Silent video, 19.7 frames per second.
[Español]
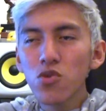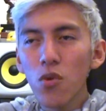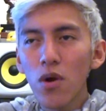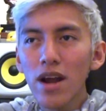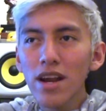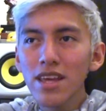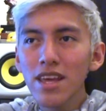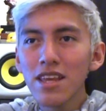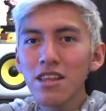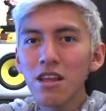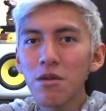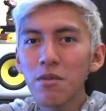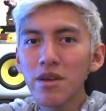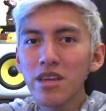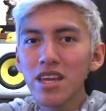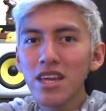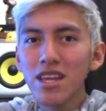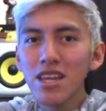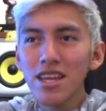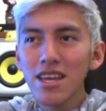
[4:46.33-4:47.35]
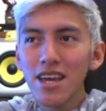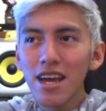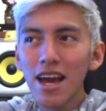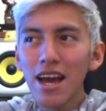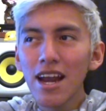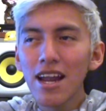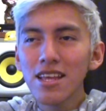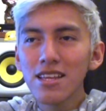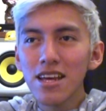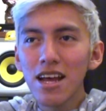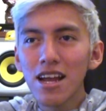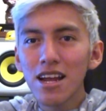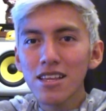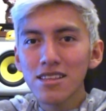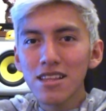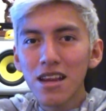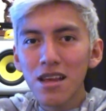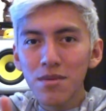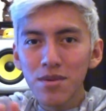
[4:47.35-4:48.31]
tu área del bikini a
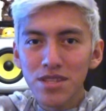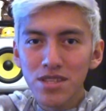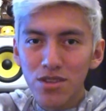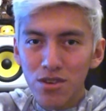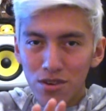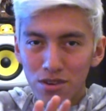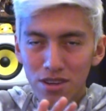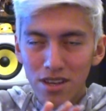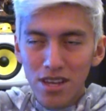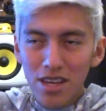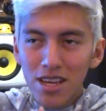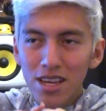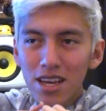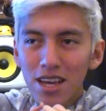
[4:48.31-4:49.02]
la, televisión.